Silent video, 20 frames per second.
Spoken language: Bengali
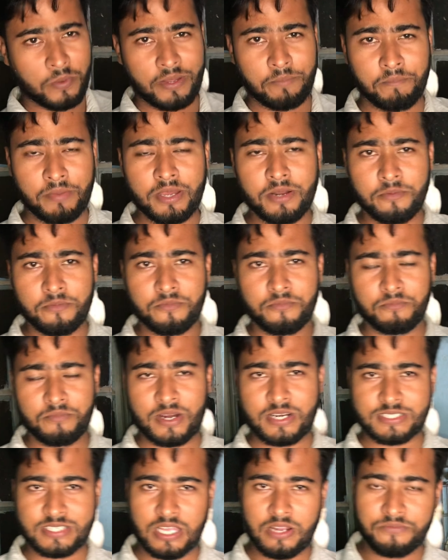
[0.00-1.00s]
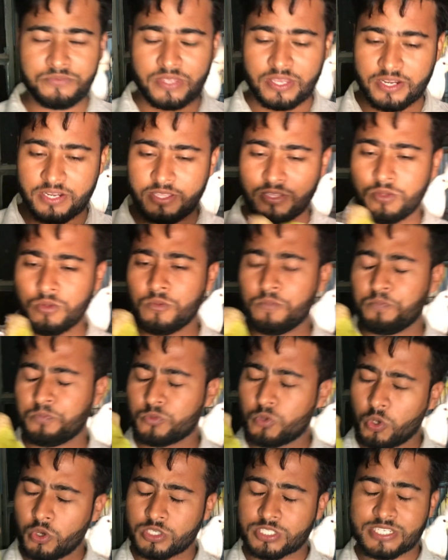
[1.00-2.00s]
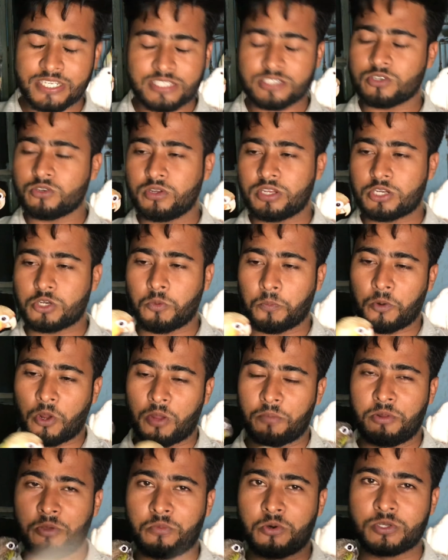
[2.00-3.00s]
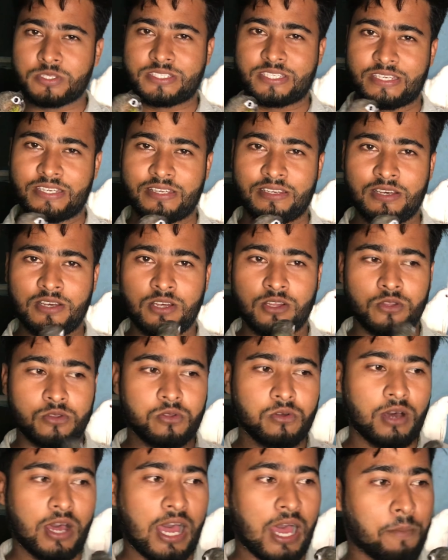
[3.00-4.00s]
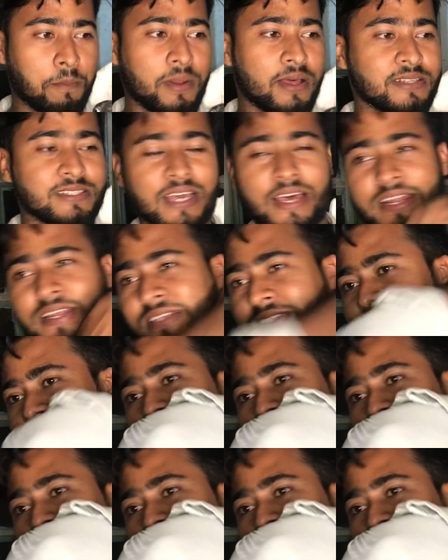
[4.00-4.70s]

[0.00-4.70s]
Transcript: মেম্বার ভার্সেল কেয়ারে তো সেজন্য একটু প্রবলেম হচ্ছে তো আপনারা জানেন যে